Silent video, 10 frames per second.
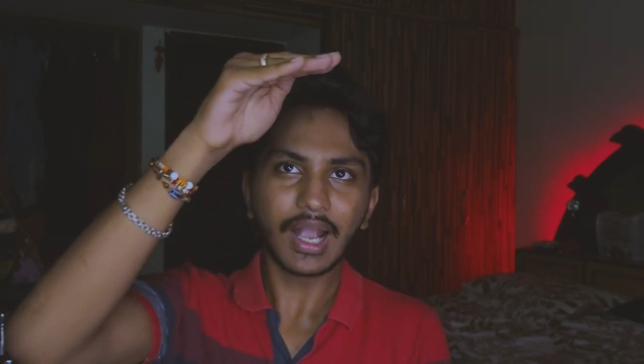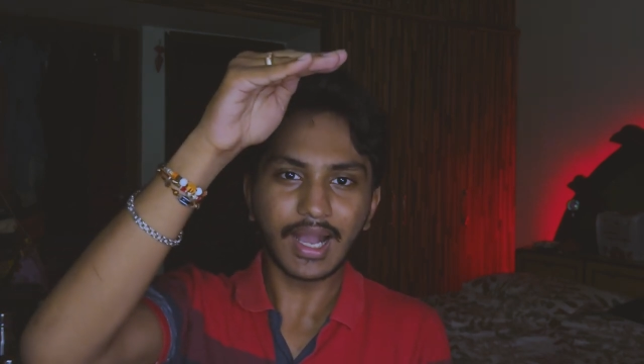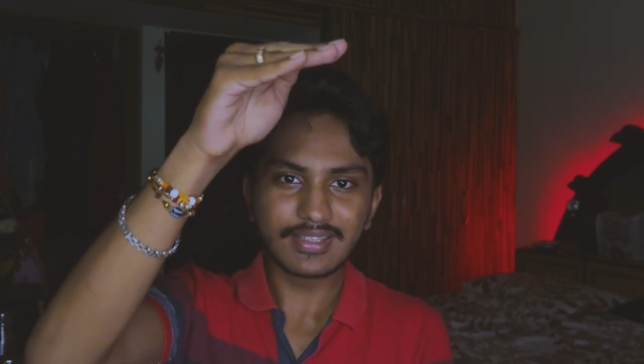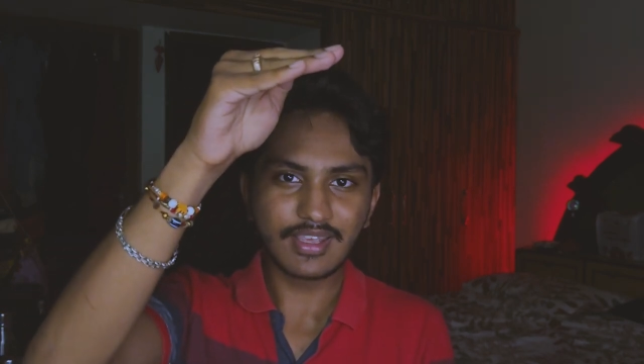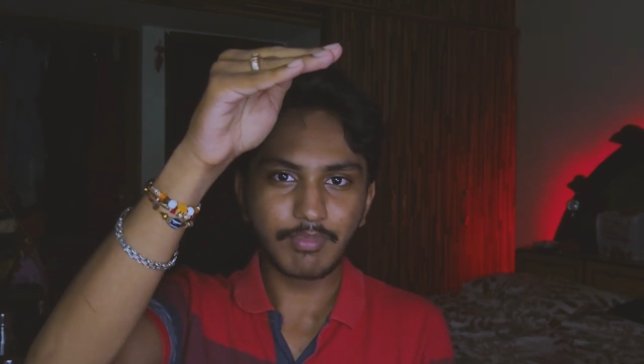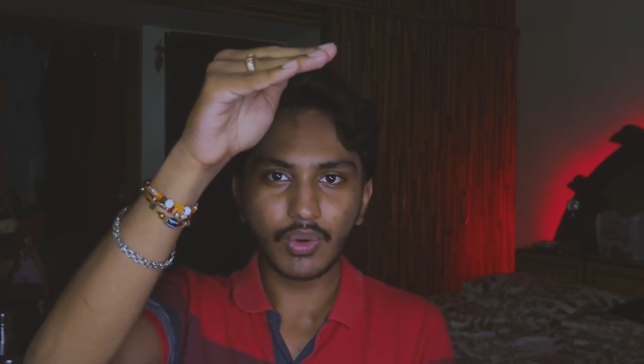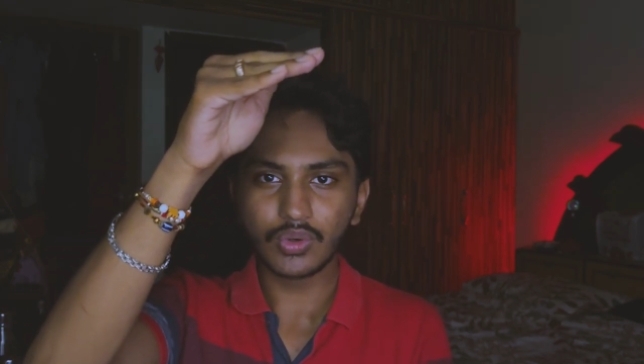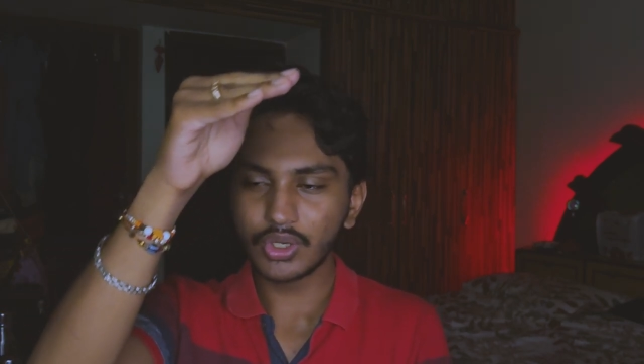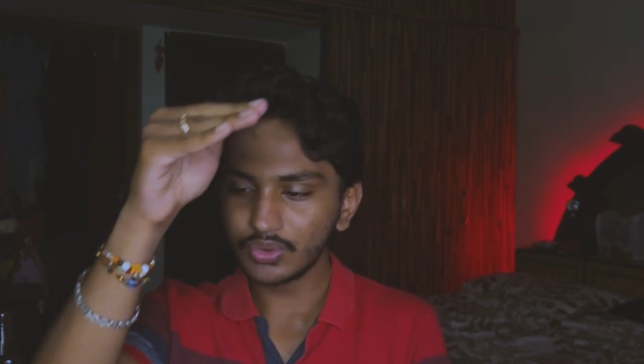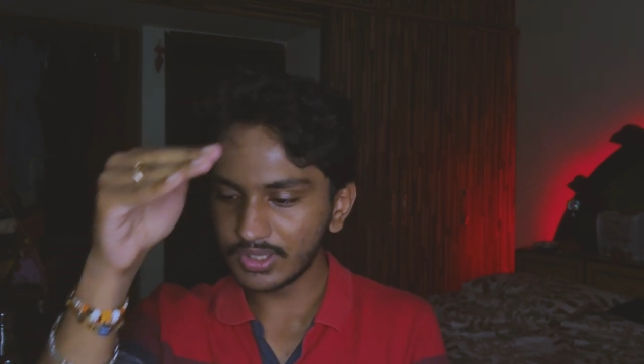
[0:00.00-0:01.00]
కాసేపే
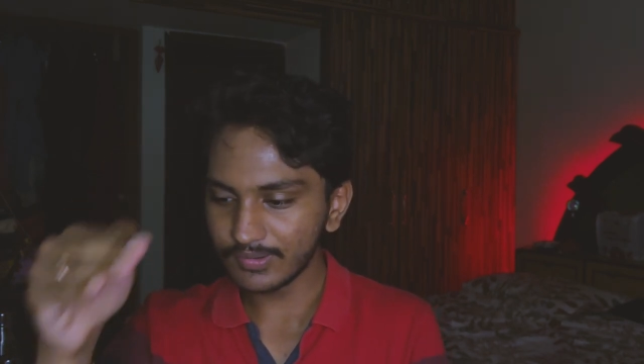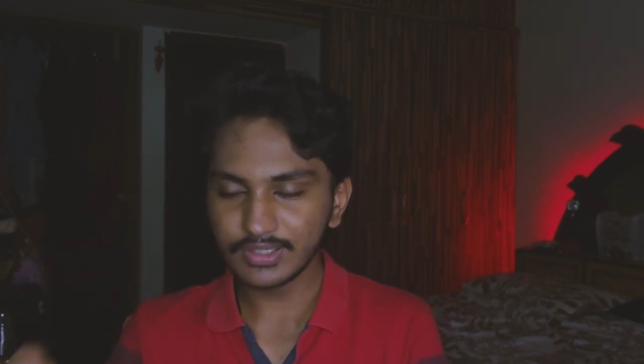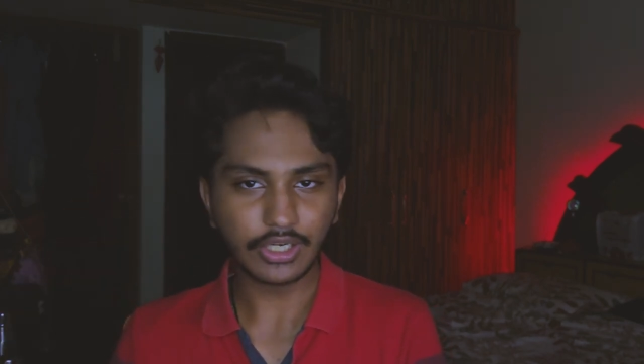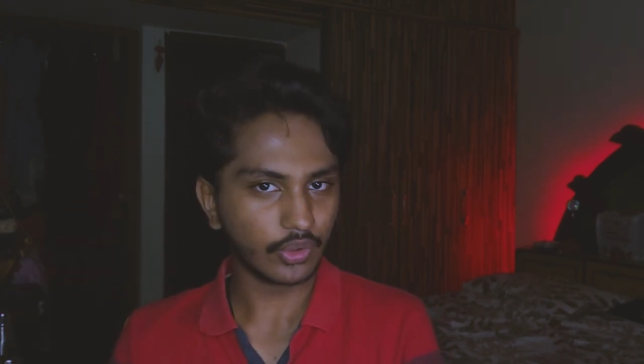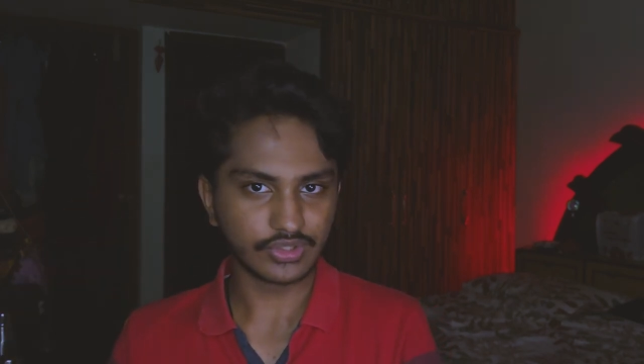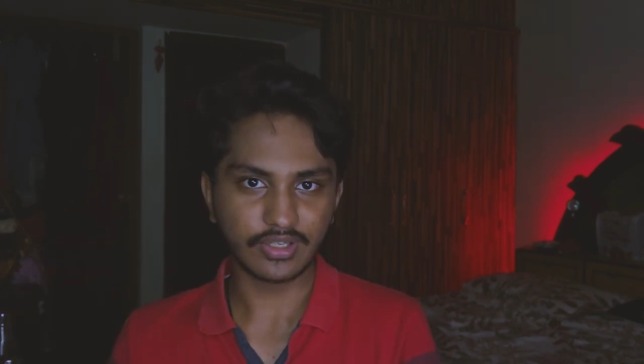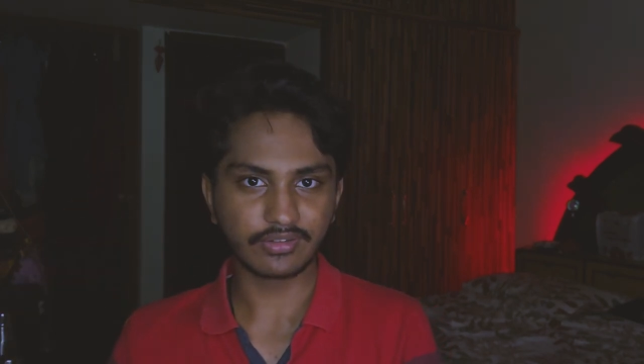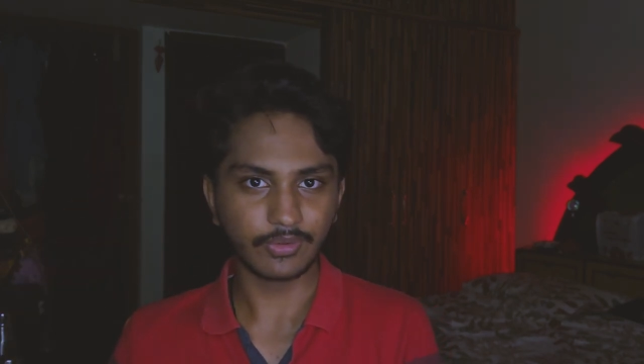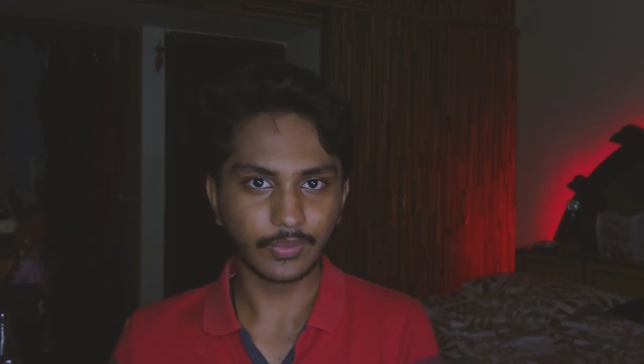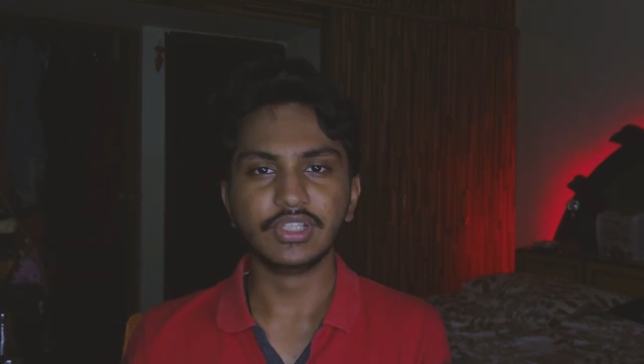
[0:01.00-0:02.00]
ఉంటావు తర్వాత ఇటు వచ్చేస్తావు